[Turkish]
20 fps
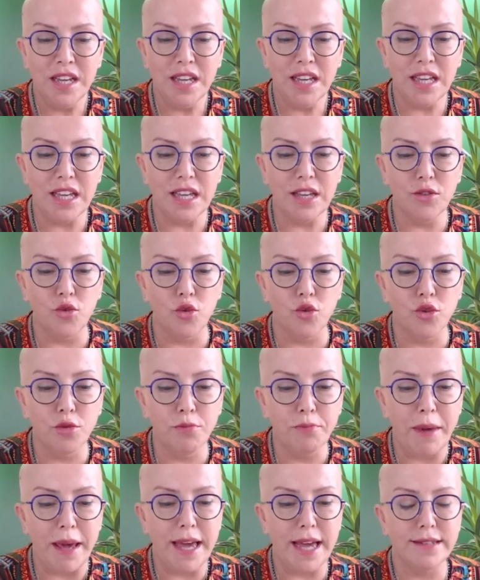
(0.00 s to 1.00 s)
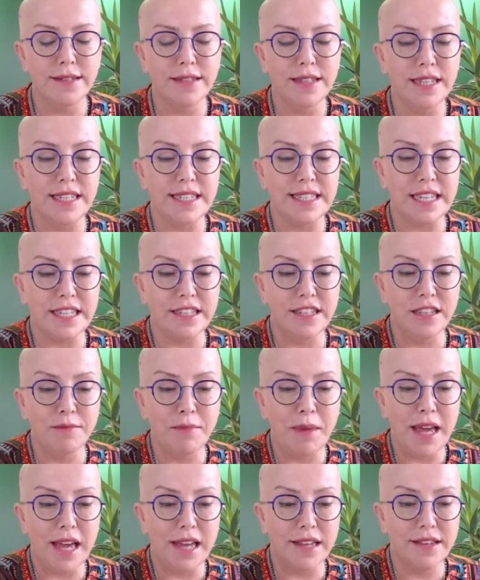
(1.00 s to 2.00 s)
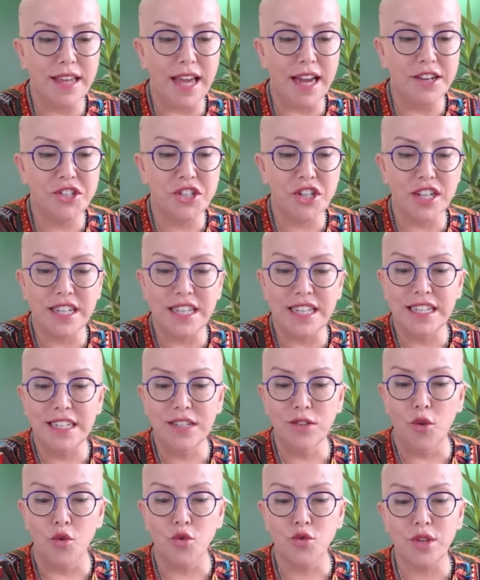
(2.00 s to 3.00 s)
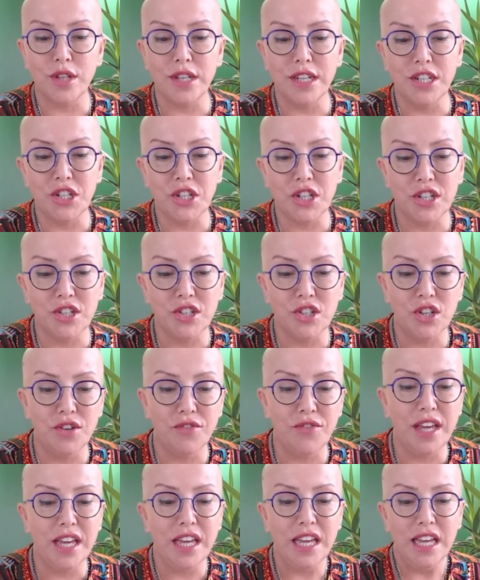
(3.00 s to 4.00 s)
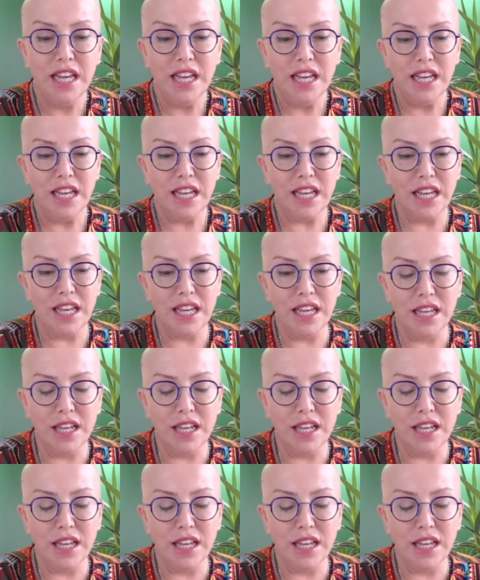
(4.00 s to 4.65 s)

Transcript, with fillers: E, görünmeyen, hissedilmeyen gerçeklerin ortaya çıkacağı ve e,